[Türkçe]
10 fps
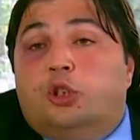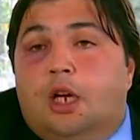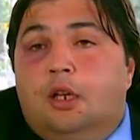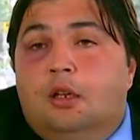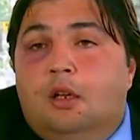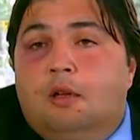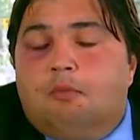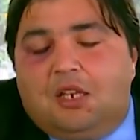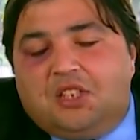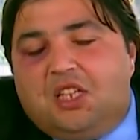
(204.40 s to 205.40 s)
Hulki Hoca.
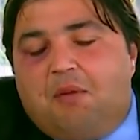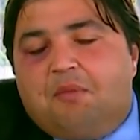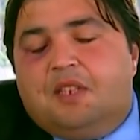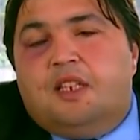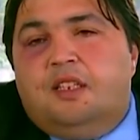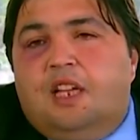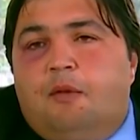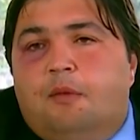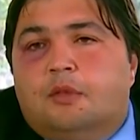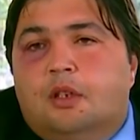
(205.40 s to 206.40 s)
Başta tamam deseydin
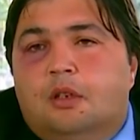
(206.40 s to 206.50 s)
tamamdı.